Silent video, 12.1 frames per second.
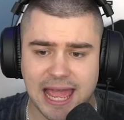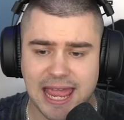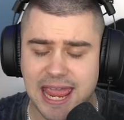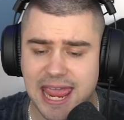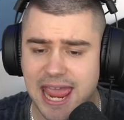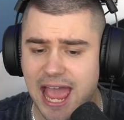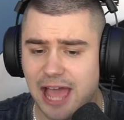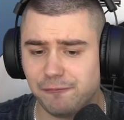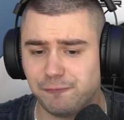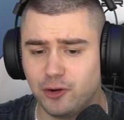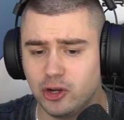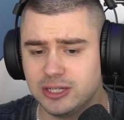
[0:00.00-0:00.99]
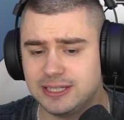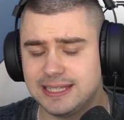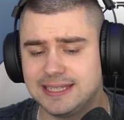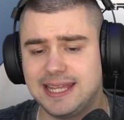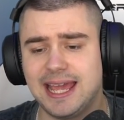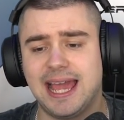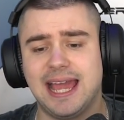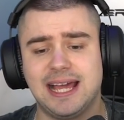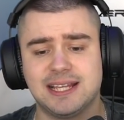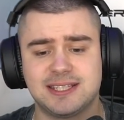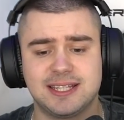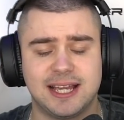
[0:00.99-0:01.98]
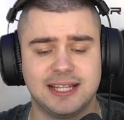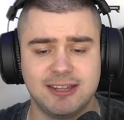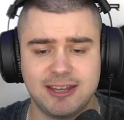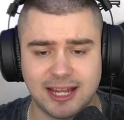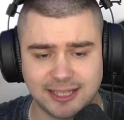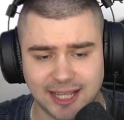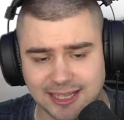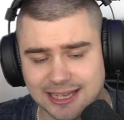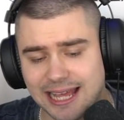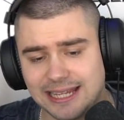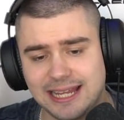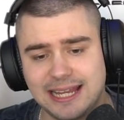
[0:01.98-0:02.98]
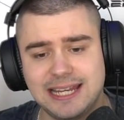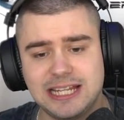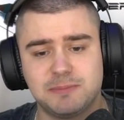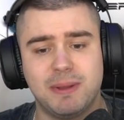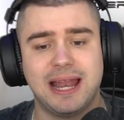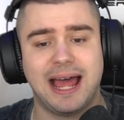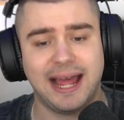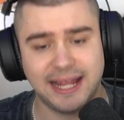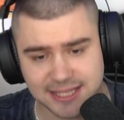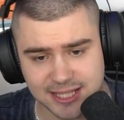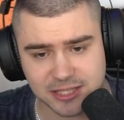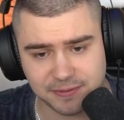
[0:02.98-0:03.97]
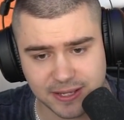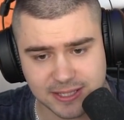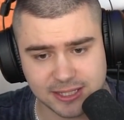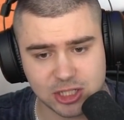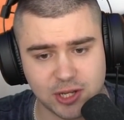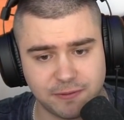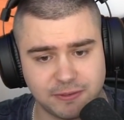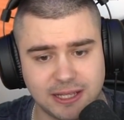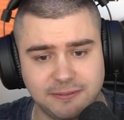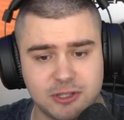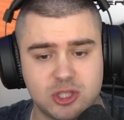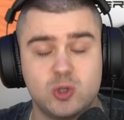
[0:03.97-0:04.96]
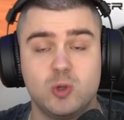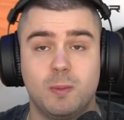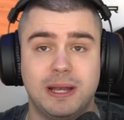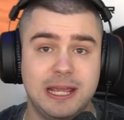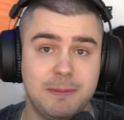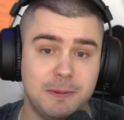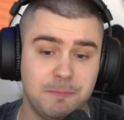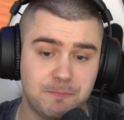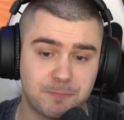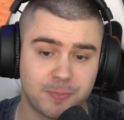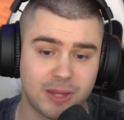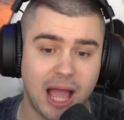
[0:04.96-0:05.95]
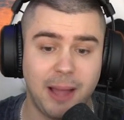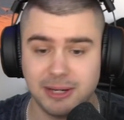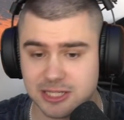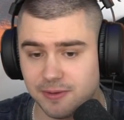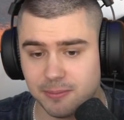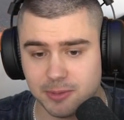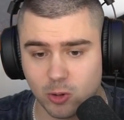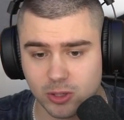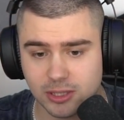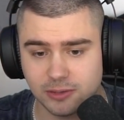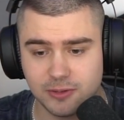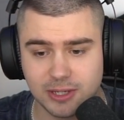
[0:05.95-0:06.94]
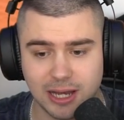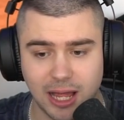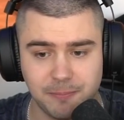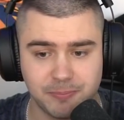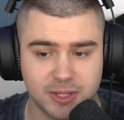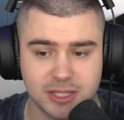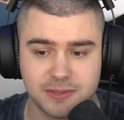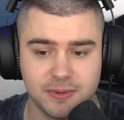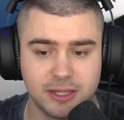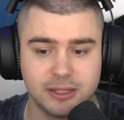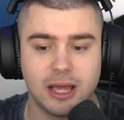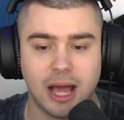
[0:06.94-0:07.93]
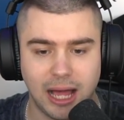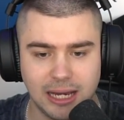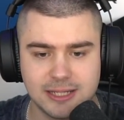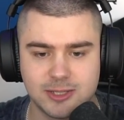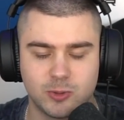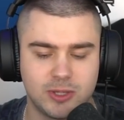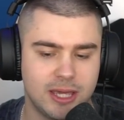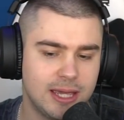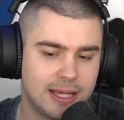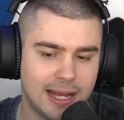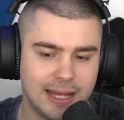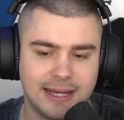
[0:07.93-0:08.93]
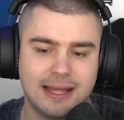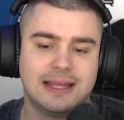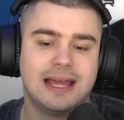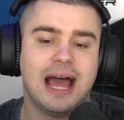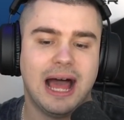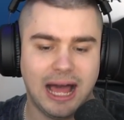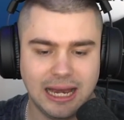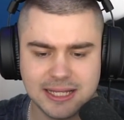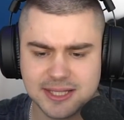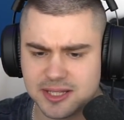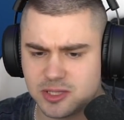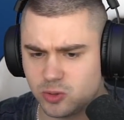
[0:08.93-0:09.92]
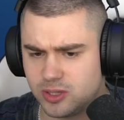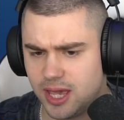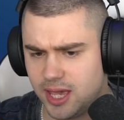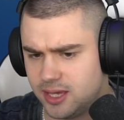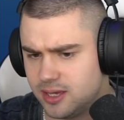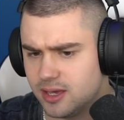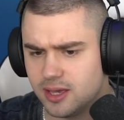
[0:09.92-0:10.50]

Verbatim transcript: Ja, Freunde, der erste Kandidat hat leider nicht mal ansatzweise geschafft, etwas zu überleben. Aber das war mir auch irgendwie klar. Deswegen alles okay, Kleiner. Alles ist okay.